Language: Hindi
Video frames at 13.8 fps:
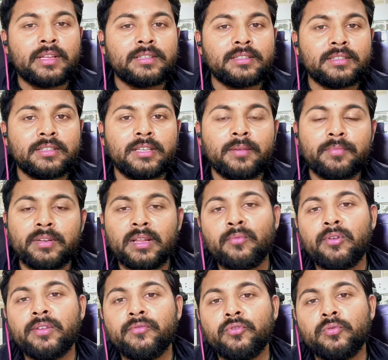बना सकते हैं अपने नाम
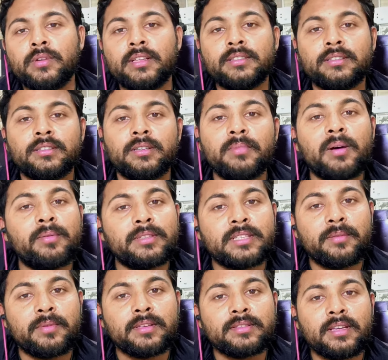वाली फोटो बना सकते हैं बाबा
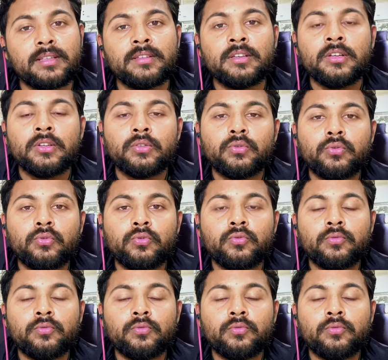साहब के साथ तो